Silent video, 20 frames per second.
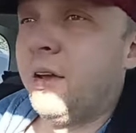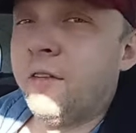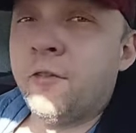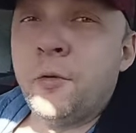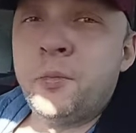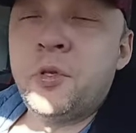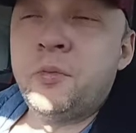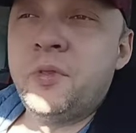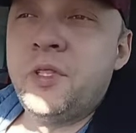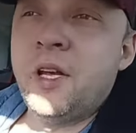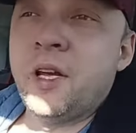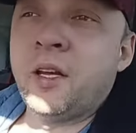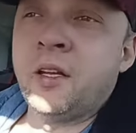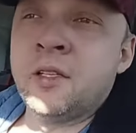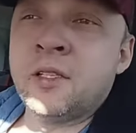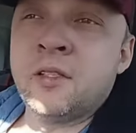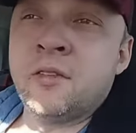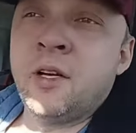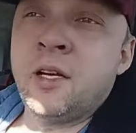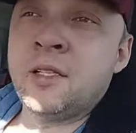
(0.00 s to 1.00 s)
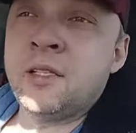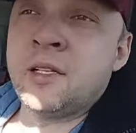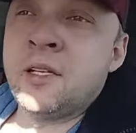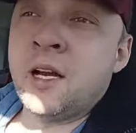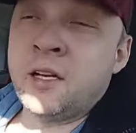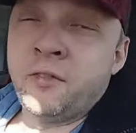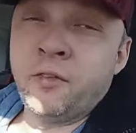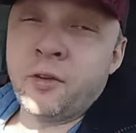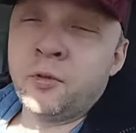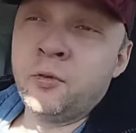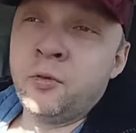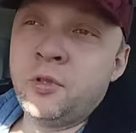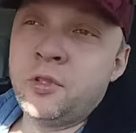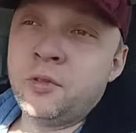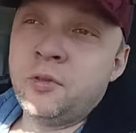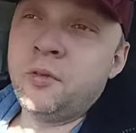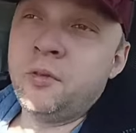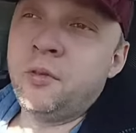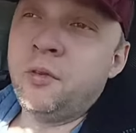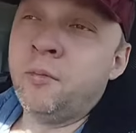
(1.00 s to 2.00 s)
В общем, серия называется «Как вернуть
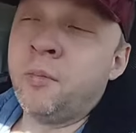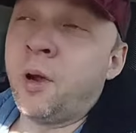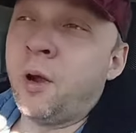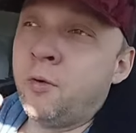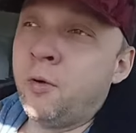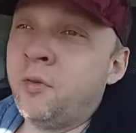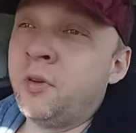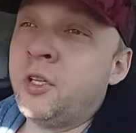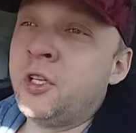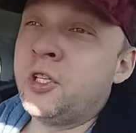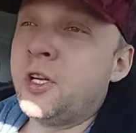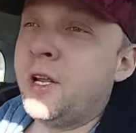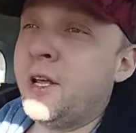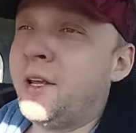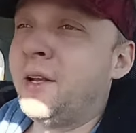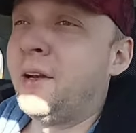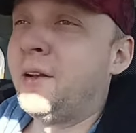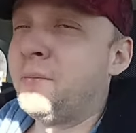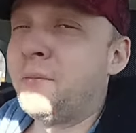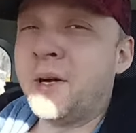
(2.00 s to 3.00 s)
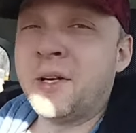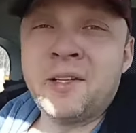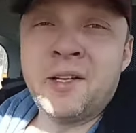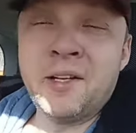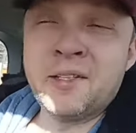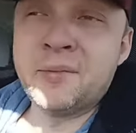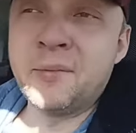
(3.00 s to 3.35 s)
бракованный шлейкель». Погнали